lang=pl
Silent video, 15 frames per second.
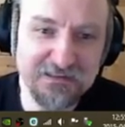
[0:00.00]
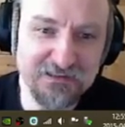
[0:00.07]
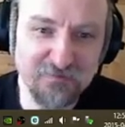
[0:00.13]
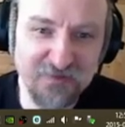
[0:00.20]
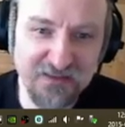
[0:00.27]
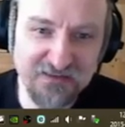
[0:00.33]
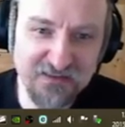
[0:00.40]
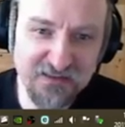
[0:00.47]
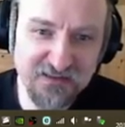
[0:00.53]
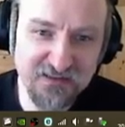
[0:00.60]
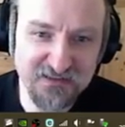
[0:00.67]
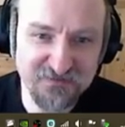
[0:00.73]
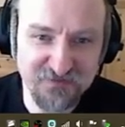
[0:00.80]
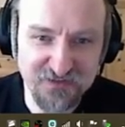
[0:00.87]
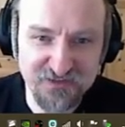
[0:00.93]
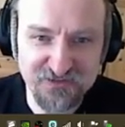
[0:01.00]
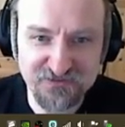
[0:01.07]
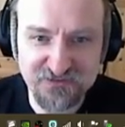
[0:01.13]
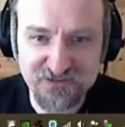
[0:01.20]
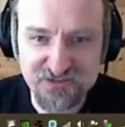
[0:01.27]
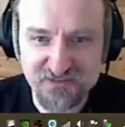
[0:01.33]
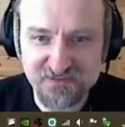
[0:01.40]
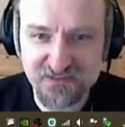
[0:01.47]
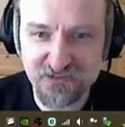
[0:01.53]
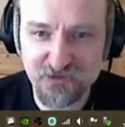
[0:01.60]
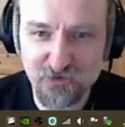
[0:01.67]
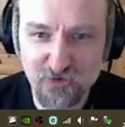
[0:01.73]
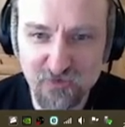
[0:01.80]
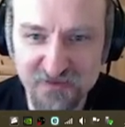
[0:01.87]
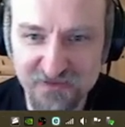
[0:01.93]
Tomb Raider gra z 2013
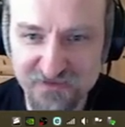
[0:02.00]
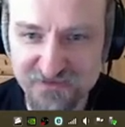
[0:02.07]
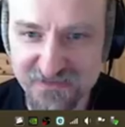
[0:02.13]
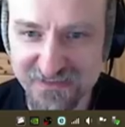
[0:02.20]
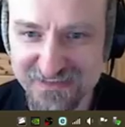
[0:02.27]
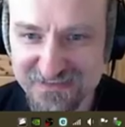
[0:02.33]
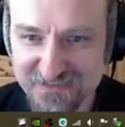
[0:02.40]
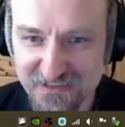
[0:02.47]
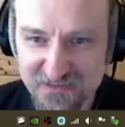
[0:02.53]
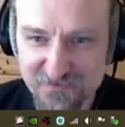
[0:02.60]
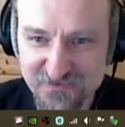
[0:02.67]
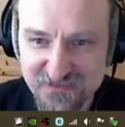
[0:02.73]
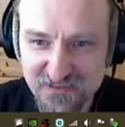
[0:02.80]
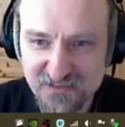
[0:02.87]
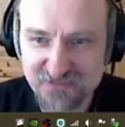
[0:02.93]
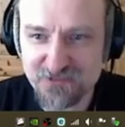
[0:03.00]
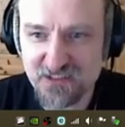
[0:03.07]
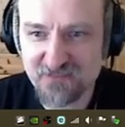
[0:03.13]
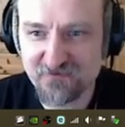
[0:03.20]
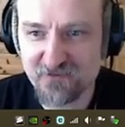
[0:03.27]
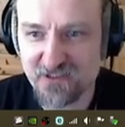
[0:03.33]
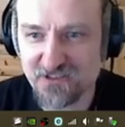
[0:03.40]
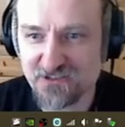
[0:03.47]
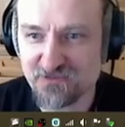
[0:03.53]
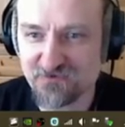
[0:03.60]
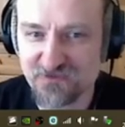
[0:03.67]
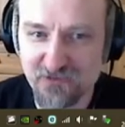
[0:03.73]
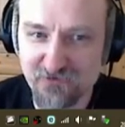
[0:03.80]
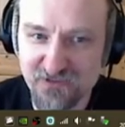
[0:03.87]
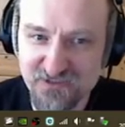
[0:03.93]
roku, za restartem serii, sprzedawała się w
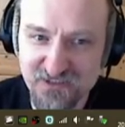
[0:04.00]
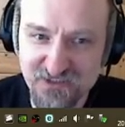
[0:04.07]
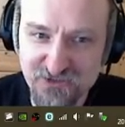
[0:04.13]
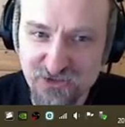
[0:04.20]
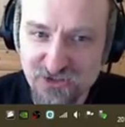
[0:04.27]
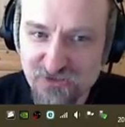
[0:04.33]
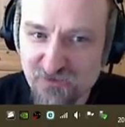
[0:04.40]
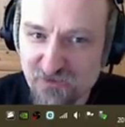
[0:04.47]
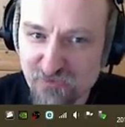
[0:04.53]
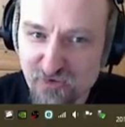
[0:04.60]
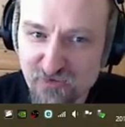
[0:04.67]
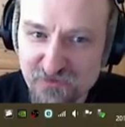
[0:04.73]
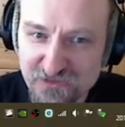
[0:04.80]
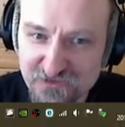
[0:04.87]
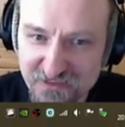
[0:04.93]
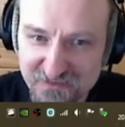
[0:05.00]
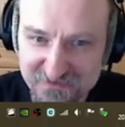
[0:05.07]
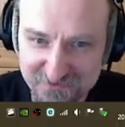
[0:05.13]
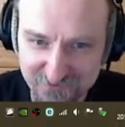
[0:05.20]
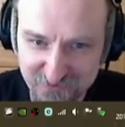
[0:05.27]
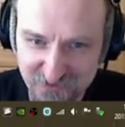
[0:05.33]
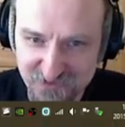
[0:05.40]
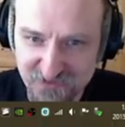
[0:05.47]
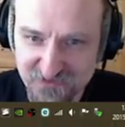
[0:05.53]
nakładzie aż 8,5 miliona egzemplarzy.